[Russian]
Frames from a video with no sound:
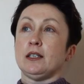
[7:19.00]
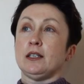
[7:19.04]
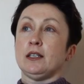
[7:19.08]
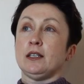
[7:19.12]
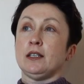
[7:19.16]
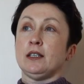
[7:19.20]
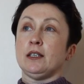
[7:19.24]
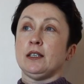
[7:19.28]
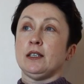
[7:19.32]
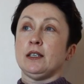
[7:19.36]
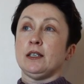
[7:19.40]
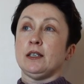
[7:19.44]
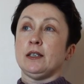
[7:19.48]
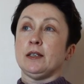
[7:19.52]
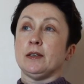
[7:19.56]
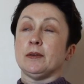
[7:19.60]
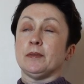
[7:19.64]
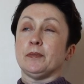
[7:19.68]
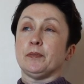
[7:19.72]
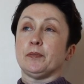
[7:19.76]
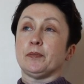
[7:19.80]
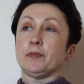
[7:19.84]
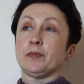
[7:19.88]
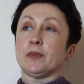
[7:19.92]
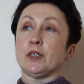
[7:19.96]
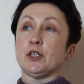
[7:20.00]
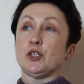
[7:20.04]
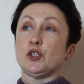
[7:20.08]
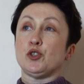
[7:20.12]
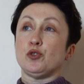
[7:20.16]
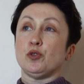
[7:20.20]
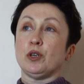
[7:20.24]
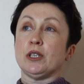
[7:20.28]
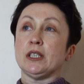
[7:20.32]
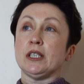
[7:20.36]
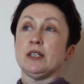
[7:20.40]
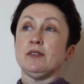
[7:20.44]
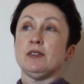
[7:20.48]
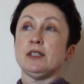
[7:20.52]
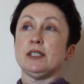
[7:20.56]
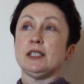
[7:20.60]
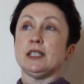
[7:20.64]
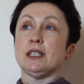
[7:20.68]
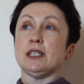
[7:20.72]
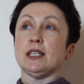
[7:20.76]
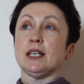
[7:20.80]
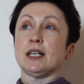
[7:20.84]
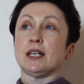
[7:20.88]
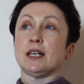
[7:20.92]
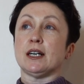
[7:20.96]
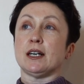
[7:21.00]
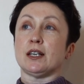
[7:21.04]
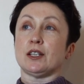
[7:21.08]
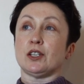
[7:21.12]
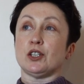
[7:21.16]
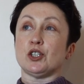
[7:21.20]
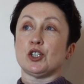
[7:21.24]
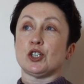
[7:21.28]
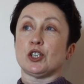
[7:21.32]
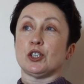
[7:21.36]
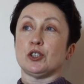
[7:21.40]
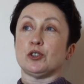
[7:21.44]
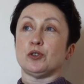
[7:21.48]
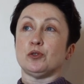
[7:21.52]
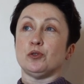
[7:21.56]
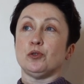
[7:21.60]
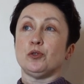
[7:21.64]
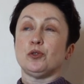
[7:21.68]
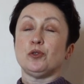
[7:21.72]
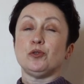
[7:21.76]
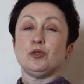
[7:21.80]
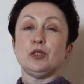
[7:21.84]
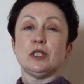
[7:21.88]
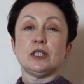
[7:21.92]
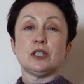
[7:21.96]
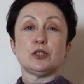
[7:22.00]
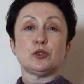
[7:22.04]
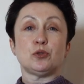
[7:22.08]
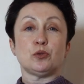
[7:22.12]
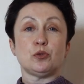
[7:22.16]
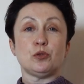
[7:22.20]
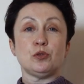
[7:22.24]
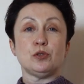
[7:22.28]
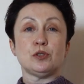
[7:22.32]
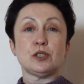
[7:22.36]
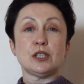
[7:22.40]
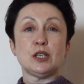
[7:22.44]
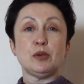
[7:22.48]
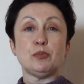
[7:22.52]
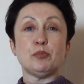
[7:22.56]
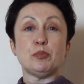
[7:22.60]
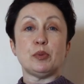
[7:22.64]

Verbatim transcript: И еще одна визитная карточка Торуни – это туринские